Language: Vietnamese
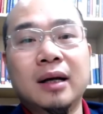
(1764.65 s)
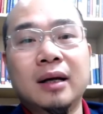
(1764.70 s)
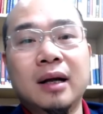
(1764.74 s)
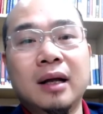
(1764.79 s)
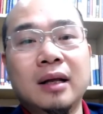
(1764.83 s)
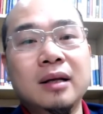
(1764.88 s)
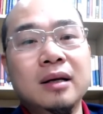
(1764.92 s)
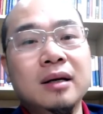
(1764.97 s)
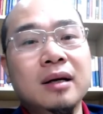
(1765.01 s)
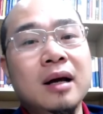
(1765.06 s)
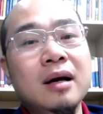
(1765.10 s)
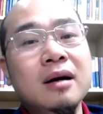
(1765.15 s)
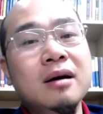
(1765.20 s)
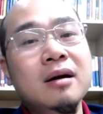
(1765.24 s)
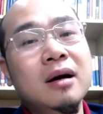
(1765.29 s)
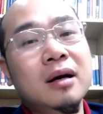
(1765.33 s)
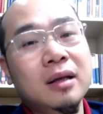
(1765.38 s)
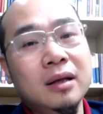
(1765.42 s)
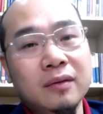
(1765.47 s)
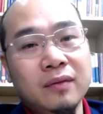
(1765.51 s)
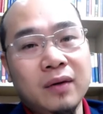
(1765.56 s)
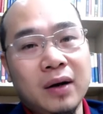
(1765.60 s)
Là những cái
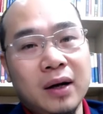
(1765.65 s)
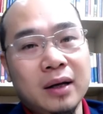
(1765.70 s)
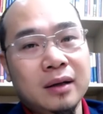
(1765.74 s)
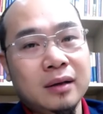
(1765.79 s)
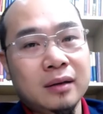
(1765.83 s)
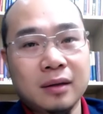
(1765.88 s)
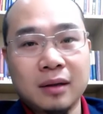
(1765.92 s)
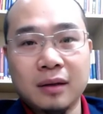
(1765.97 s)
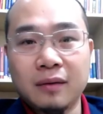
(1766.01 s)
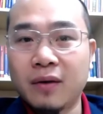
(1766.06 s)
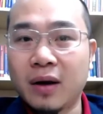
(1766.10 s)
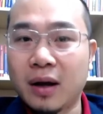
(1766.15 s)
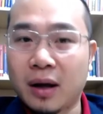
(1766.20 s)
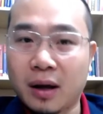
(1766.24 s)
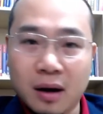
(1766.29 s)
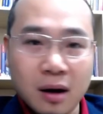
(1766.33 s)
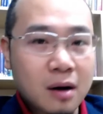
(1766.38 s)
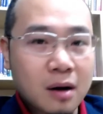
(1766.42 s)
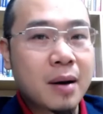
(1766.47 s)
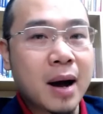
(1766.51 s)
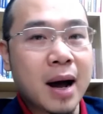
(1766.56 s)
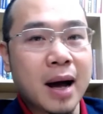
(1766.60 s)
người như vậy thì về
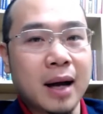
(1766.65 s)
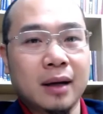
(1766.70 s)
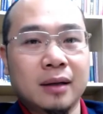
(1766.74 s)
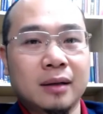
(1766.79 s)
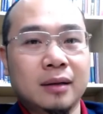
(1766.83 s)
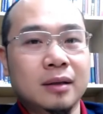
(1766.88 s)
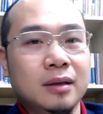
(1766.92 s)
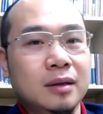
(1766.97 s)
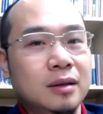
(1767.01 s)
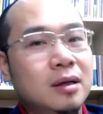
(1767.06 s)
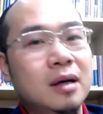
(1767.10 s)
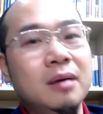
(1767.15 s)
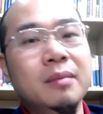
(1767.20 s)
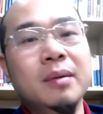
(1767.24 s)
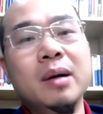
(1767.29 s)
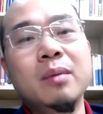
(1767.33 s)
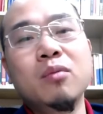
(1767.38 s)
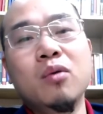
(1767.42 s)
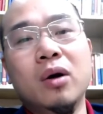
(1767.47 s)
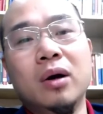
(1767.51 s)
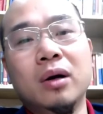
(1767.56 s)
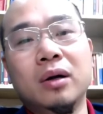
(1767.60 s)
cơ bản thì sớm hay
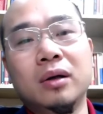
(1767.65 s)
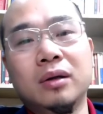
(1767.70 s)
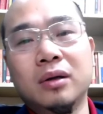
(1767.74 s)
muộn